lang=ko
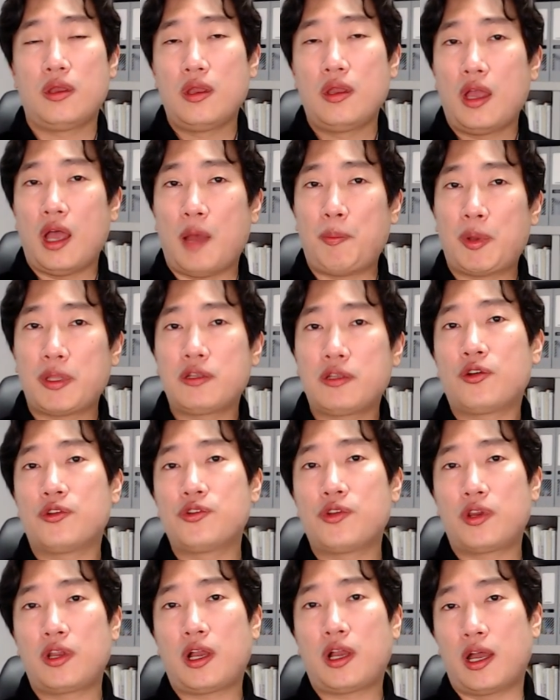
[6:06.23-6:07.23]
아파트
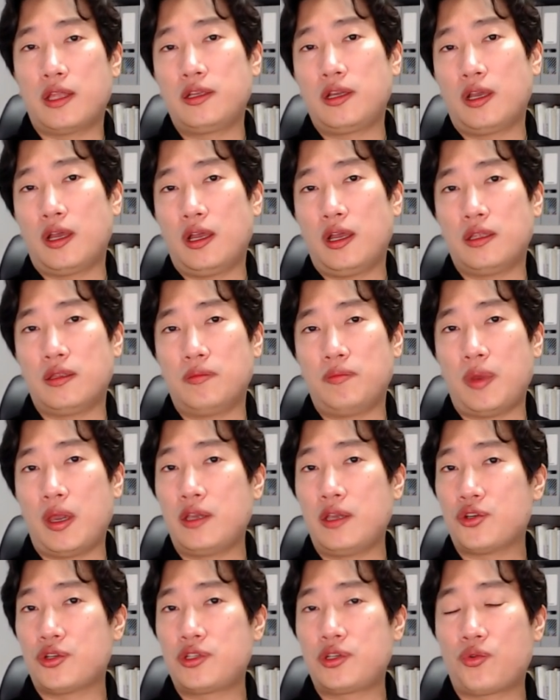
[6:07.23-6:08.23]
건설이 가능한
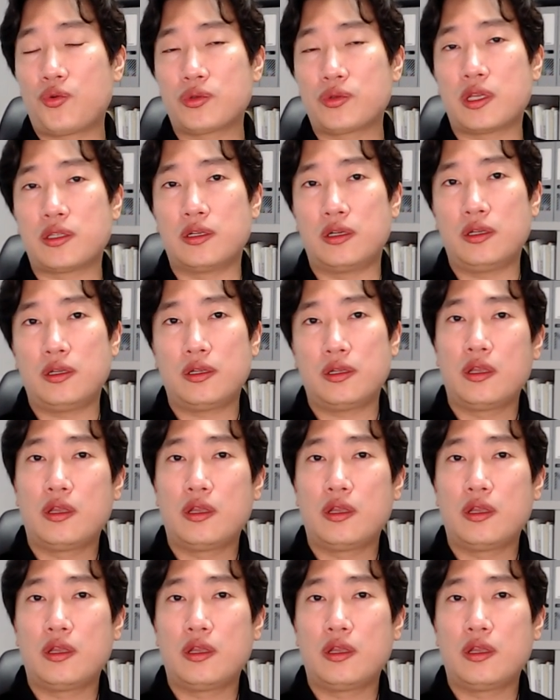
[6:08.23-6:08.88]
메이저 시공사들,